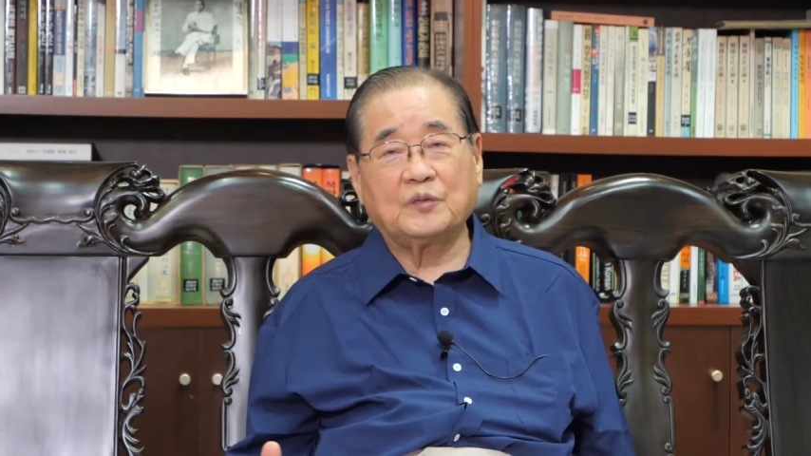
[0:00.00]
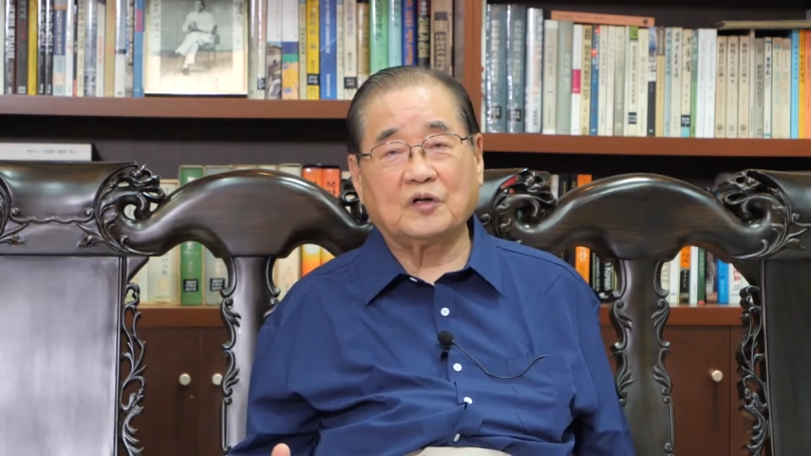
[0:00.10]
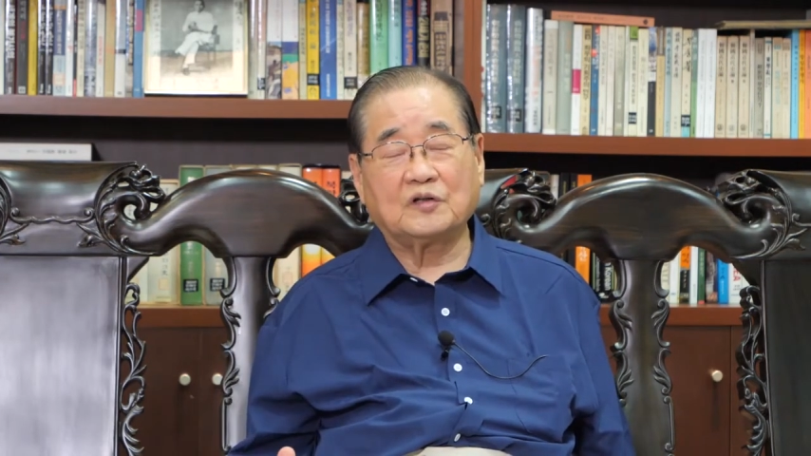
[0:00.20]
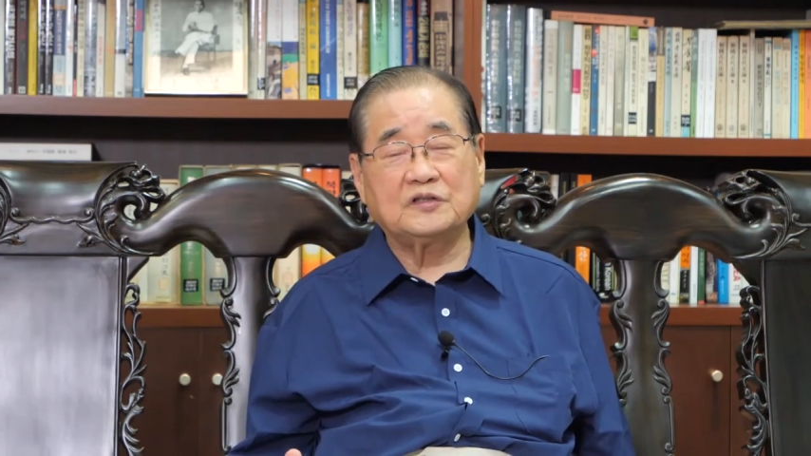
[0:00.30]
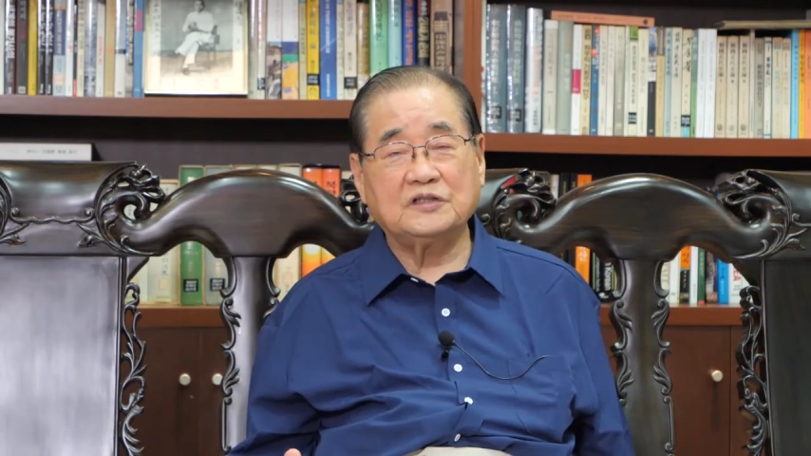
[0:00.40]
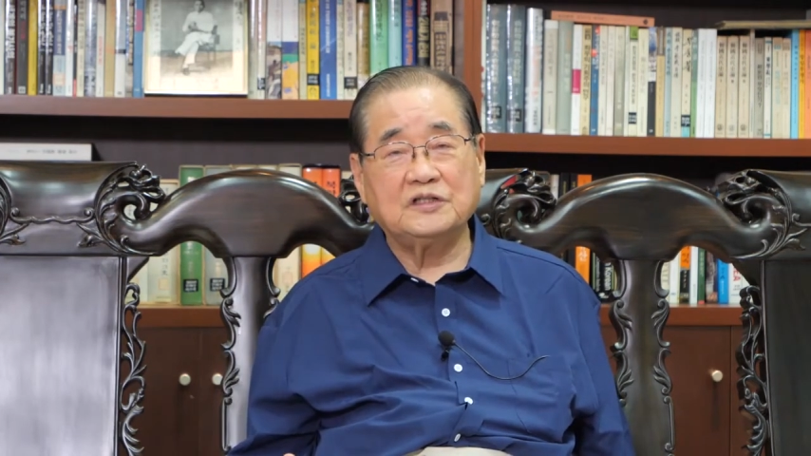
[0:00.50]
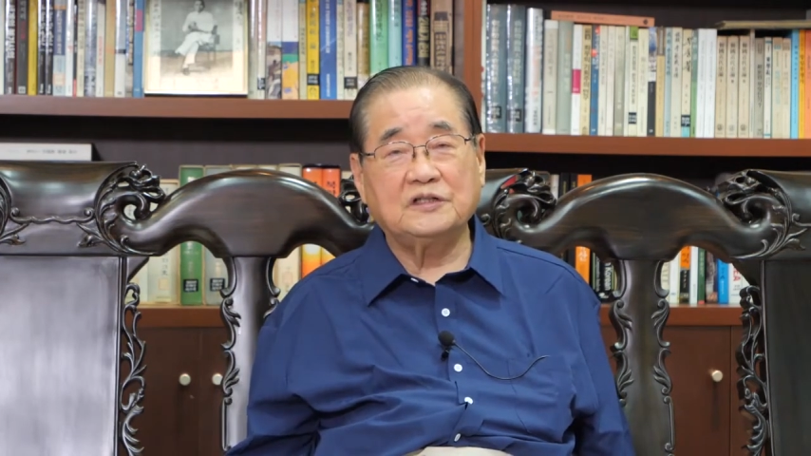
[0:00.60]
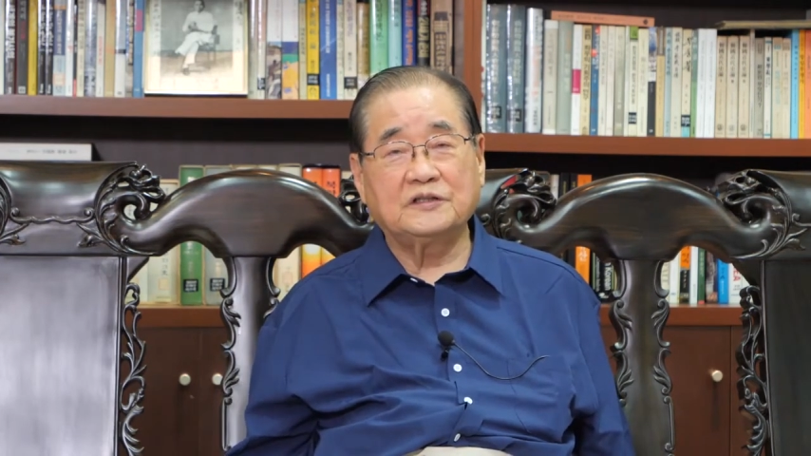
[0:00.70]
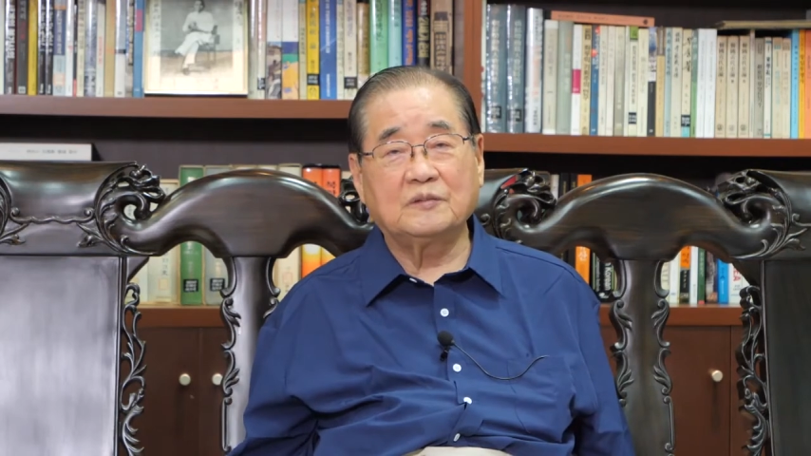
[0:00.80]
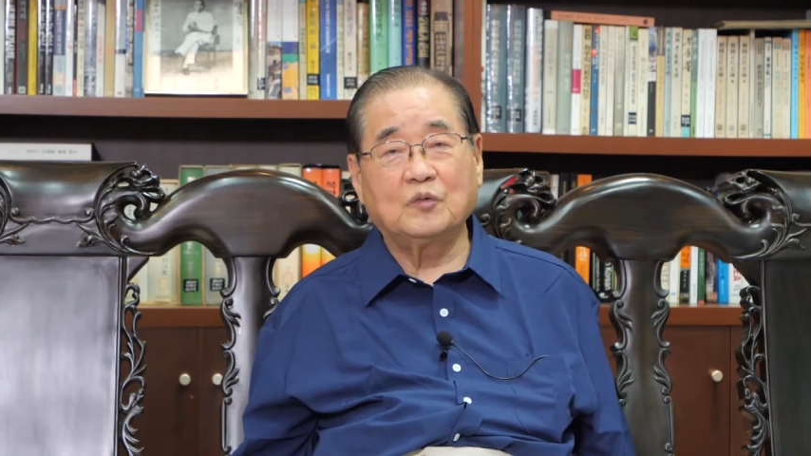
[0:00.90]
벌어진
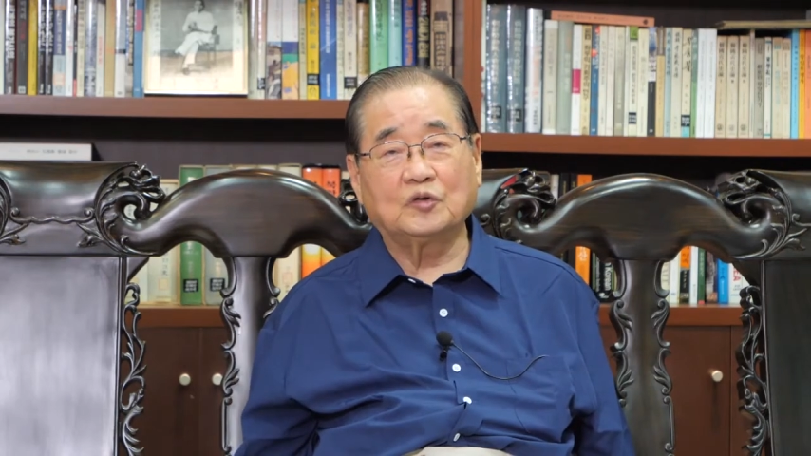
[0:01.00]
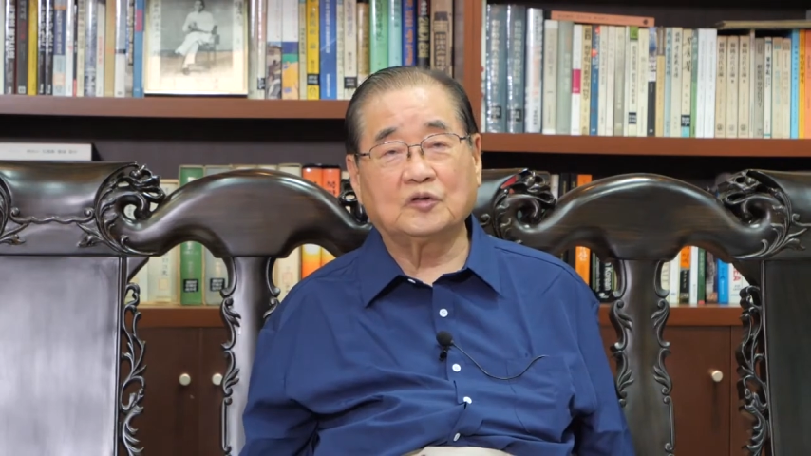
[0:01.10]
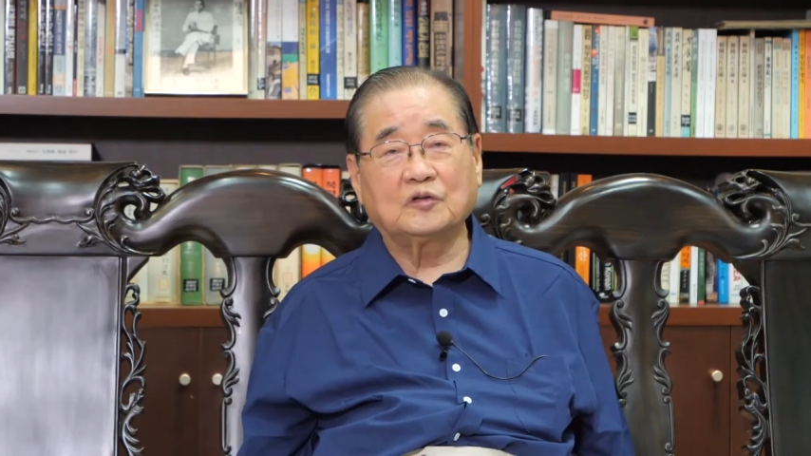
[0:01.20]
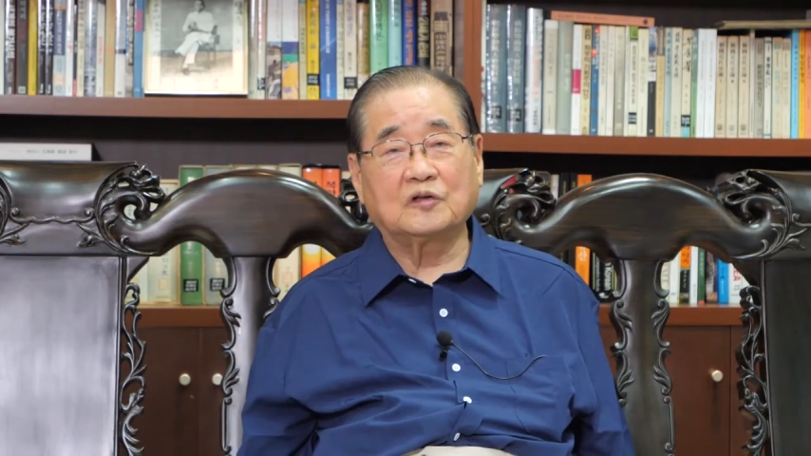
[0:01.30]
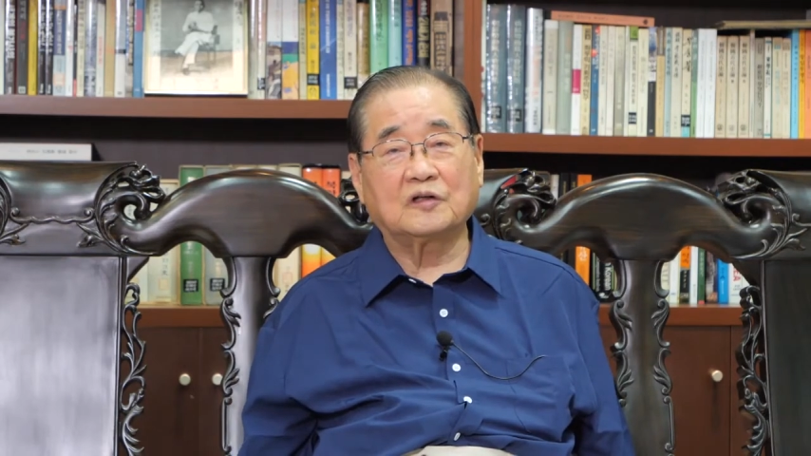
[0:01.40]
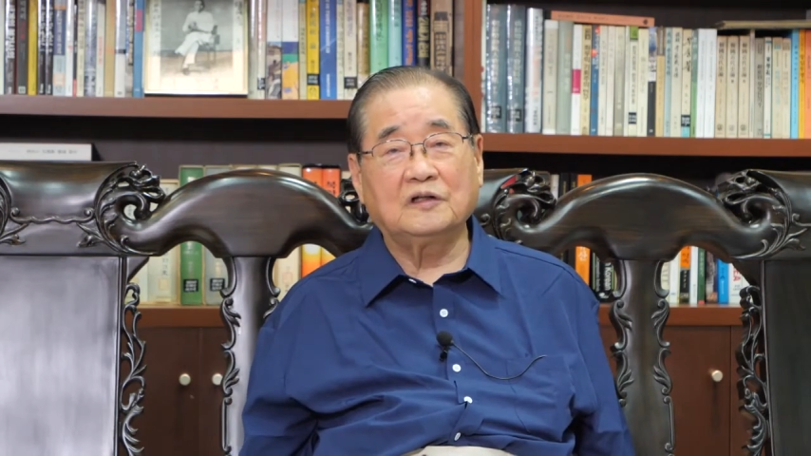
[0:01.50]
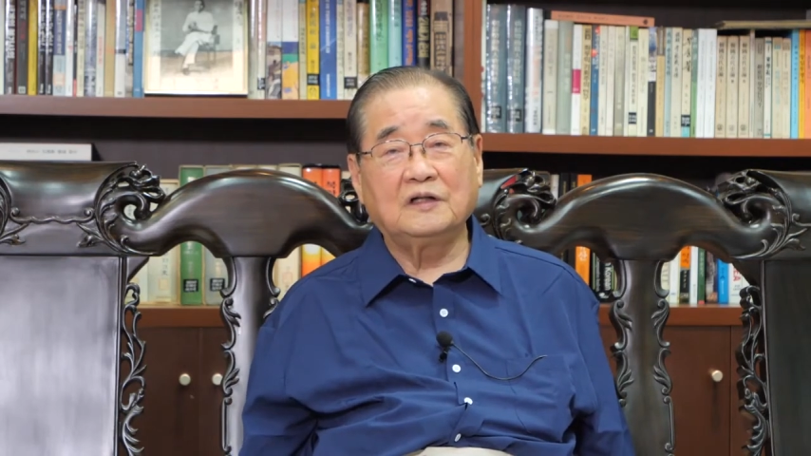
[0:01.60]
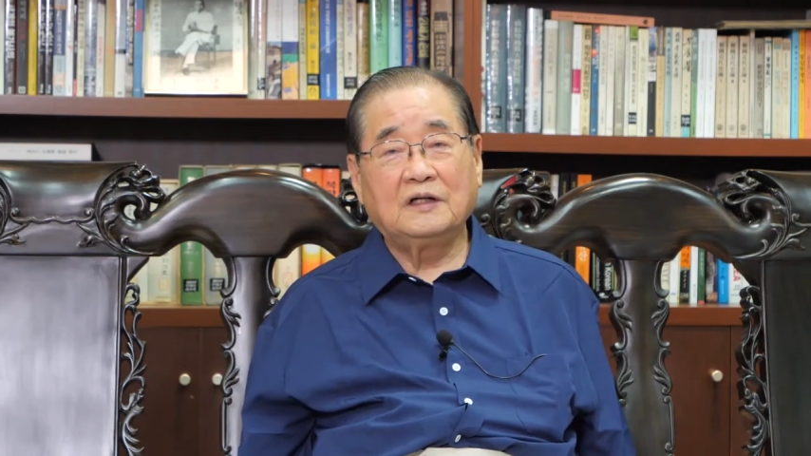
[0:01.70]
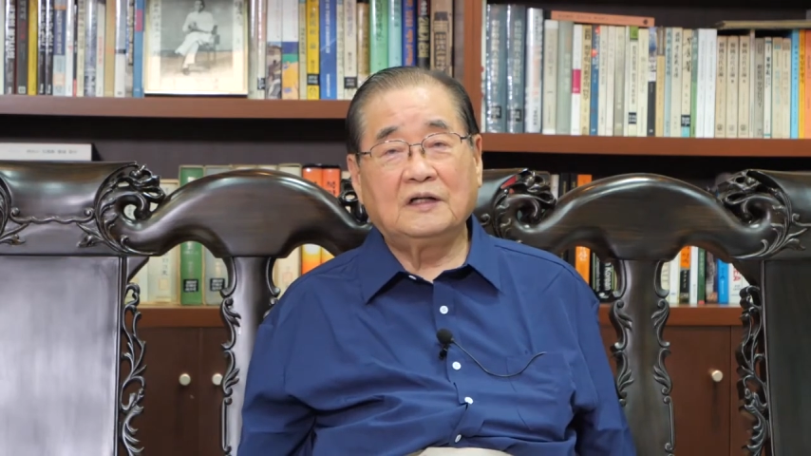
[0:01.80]
일들 모든 거를